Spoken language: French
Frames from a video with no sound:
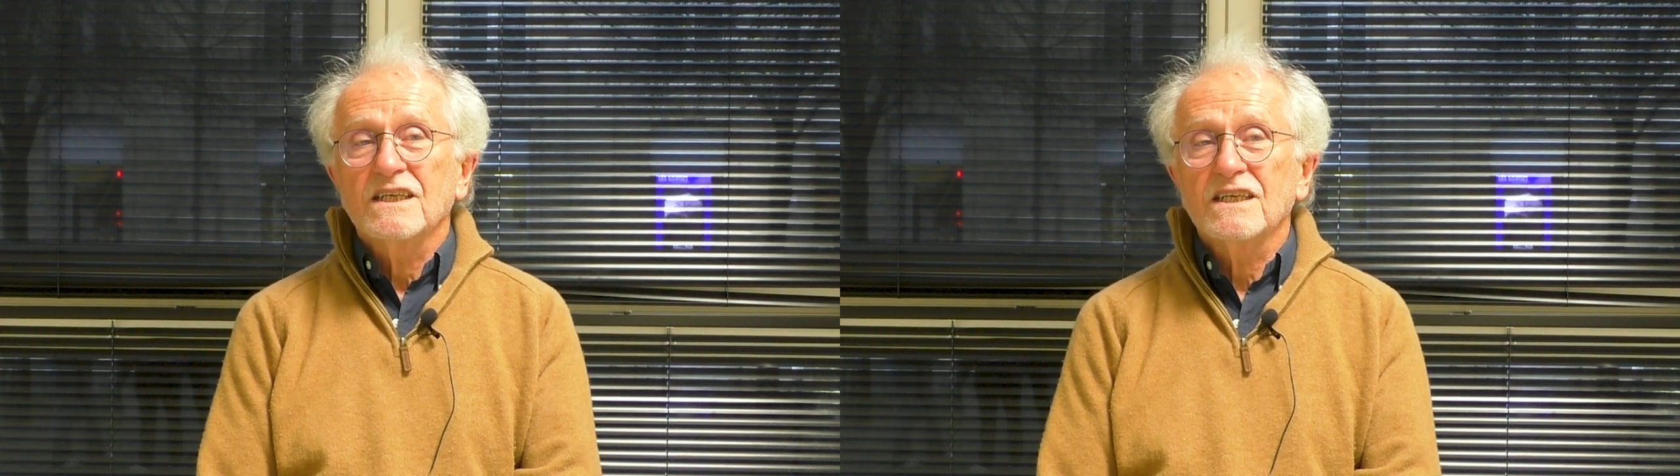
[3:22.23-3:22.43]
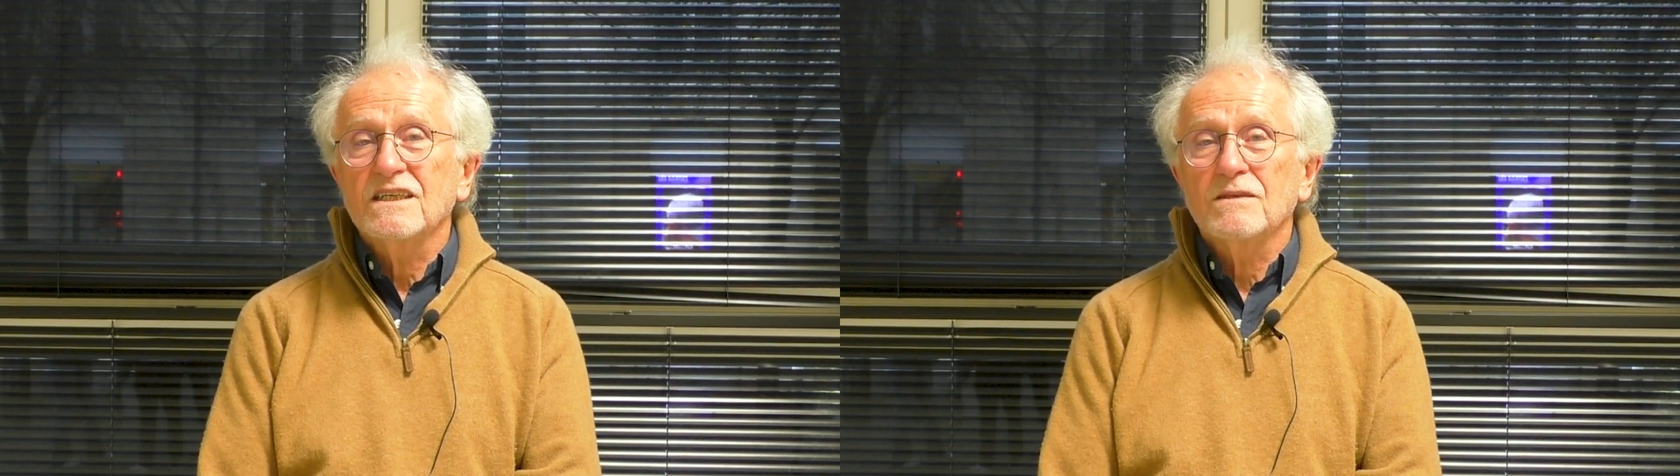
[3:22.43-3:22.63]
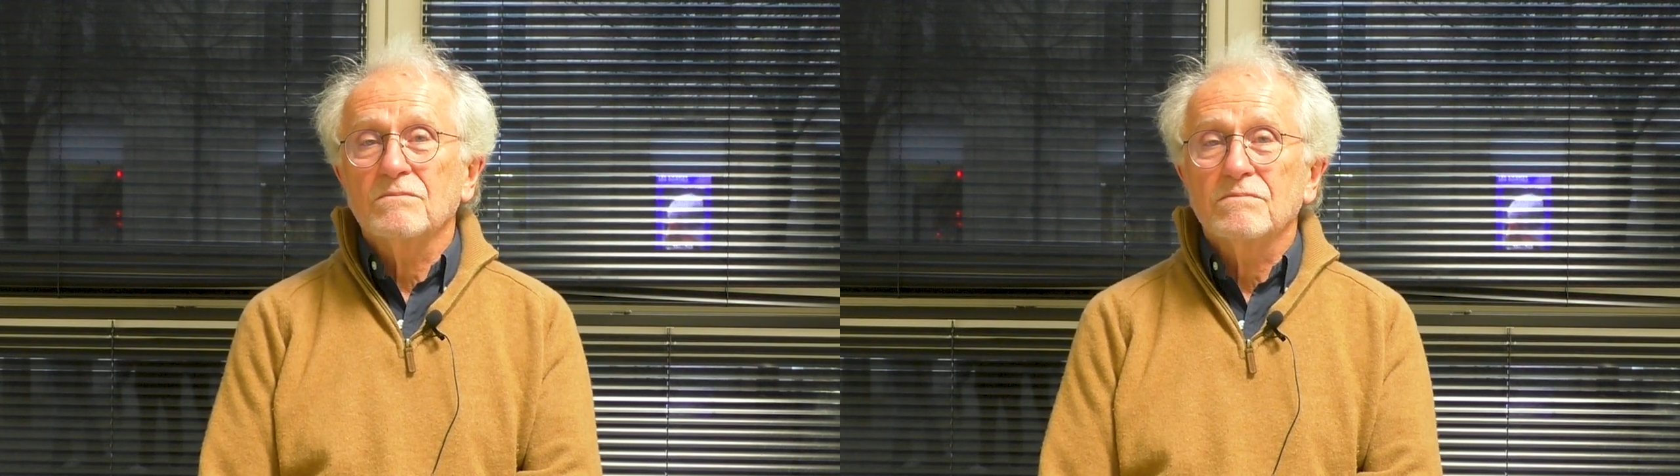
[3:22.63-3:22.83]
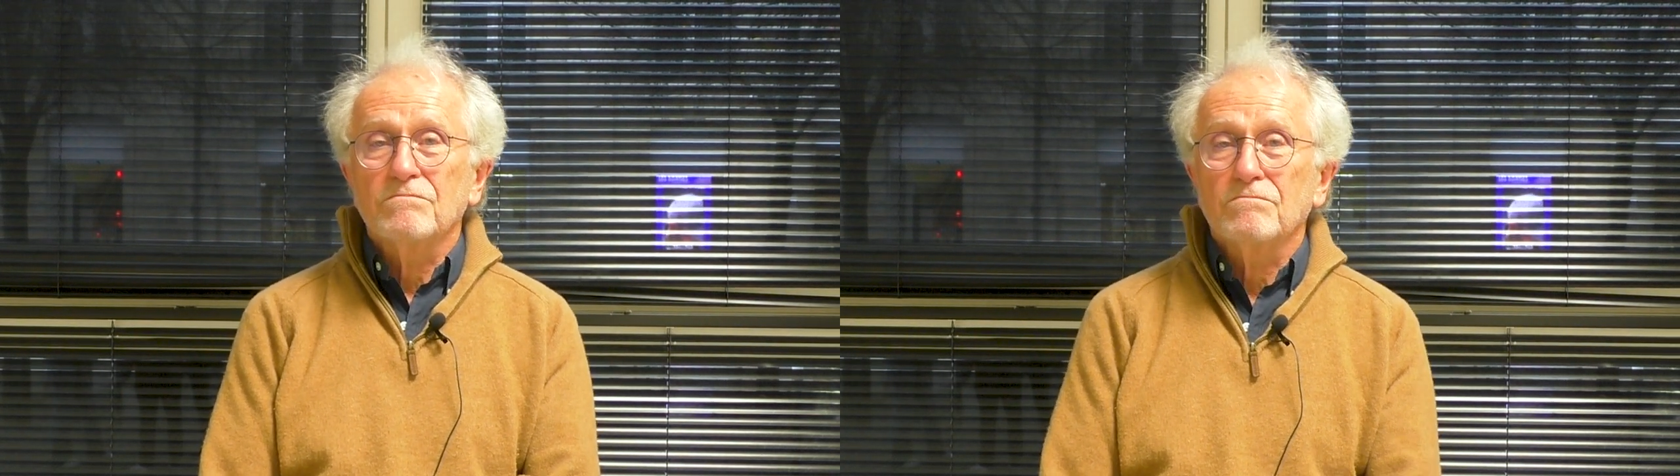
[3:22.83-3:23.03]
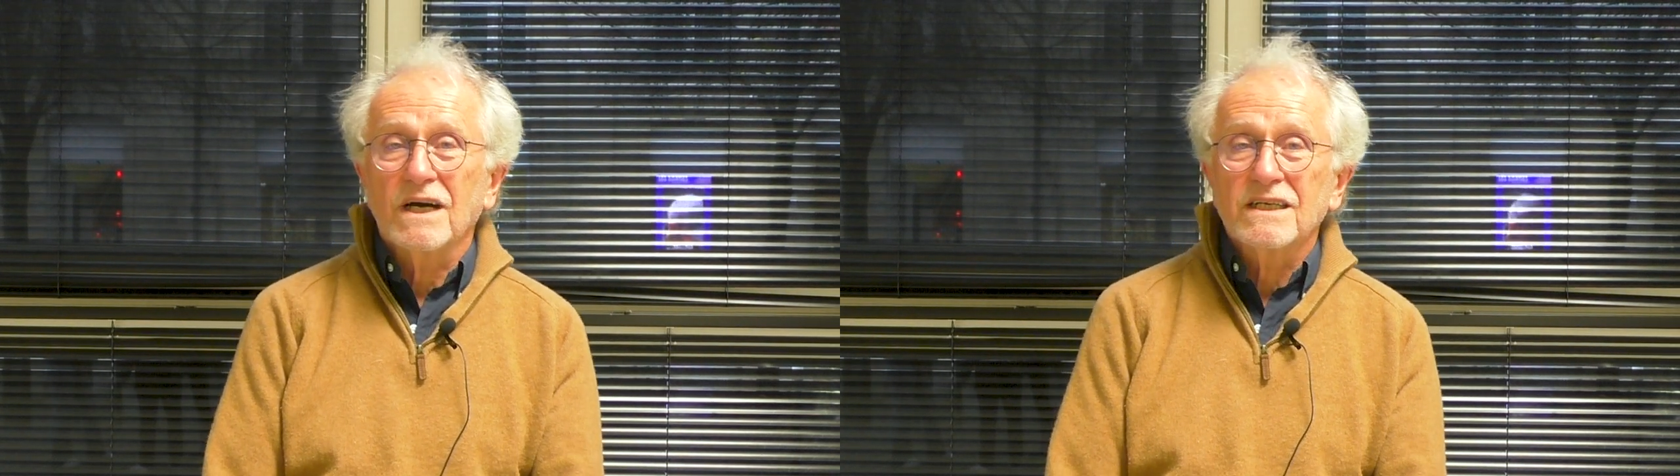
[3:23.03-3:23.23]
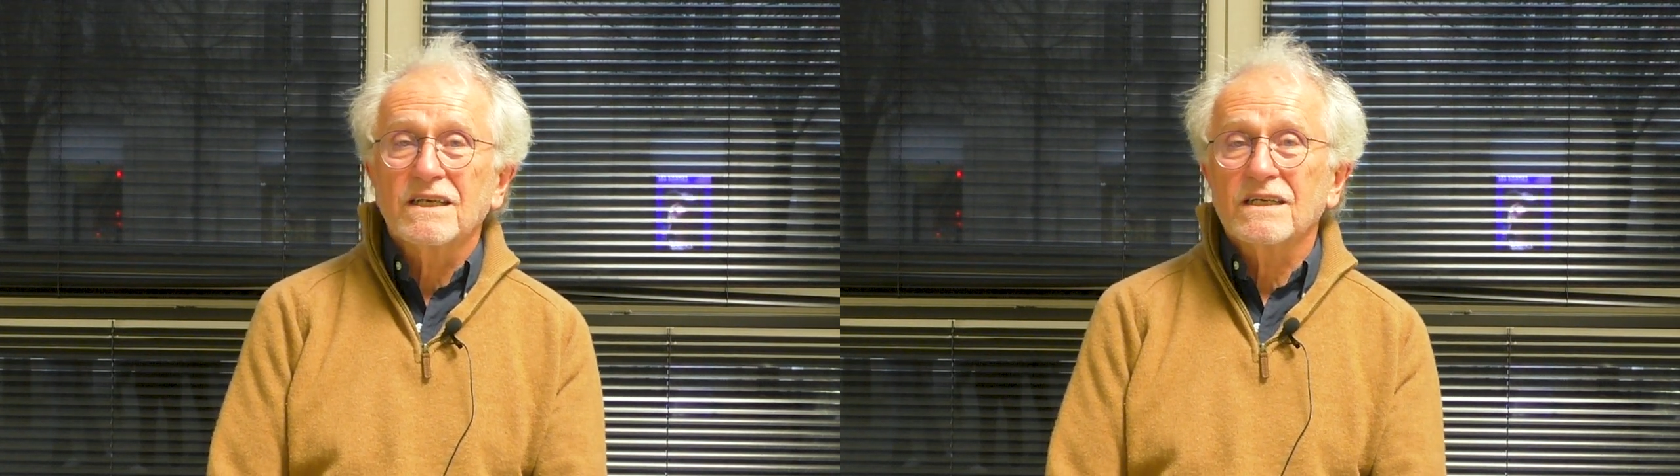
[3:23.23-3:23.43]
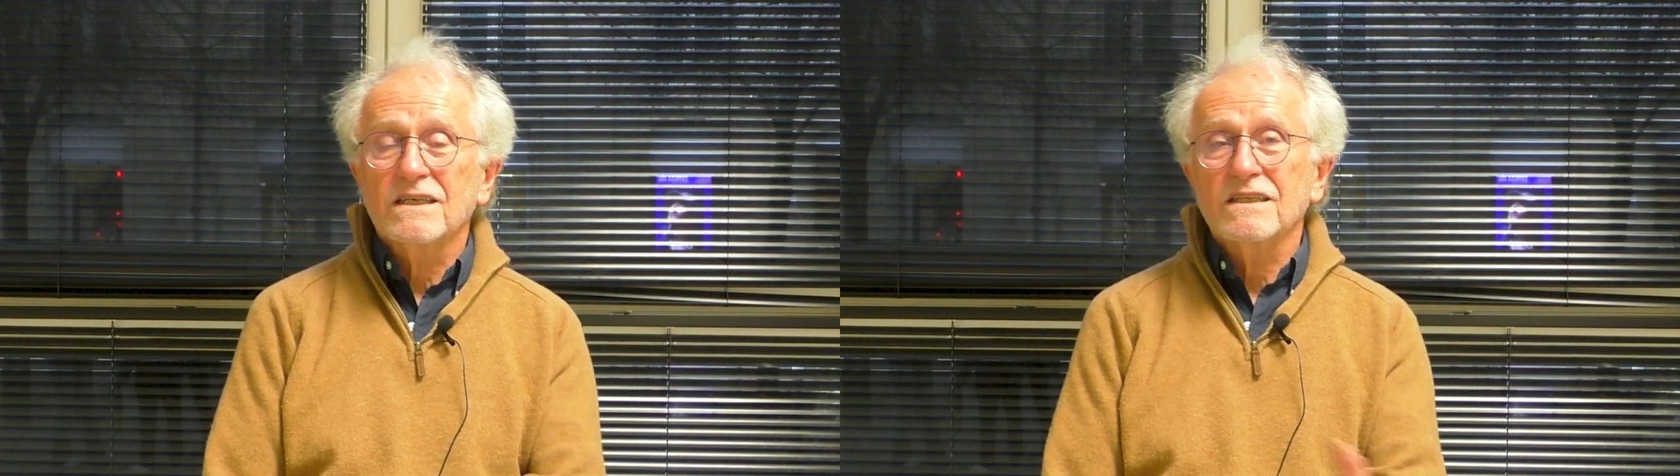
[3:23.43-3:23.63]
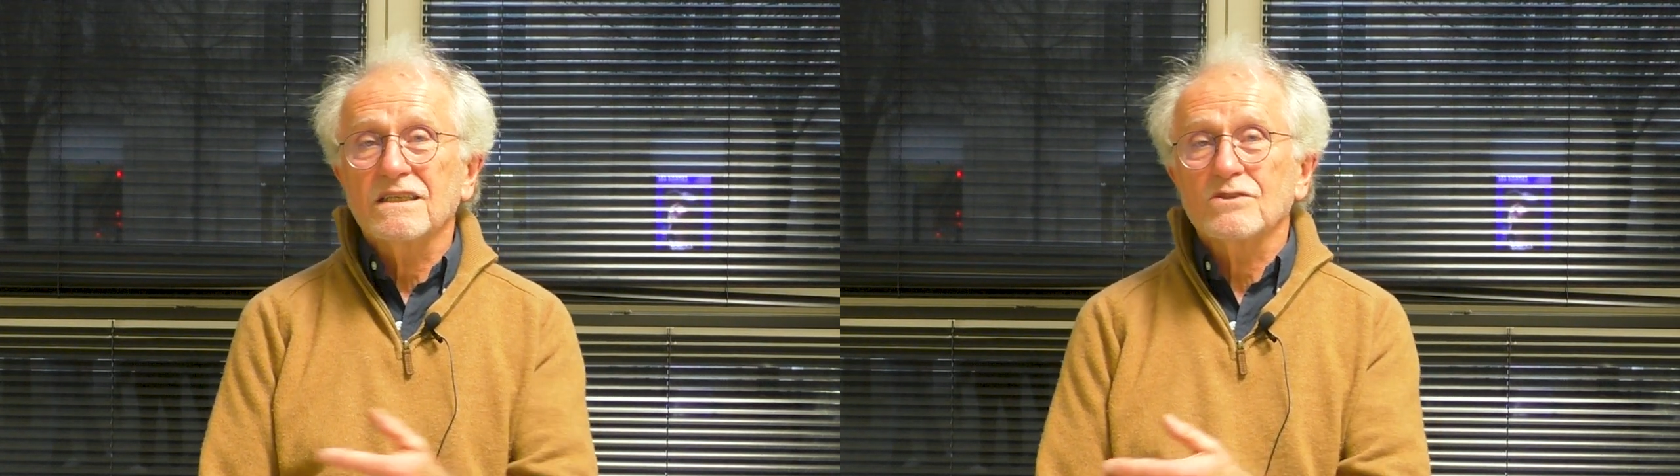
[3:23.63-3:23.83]
et
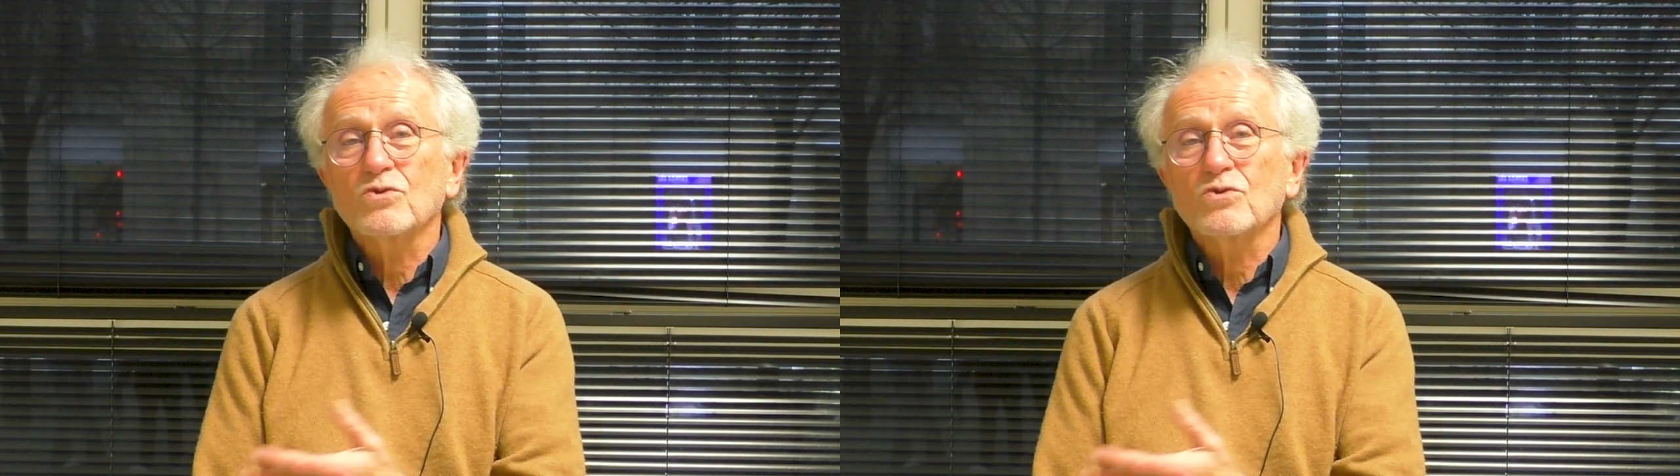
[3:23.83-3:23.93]
malgré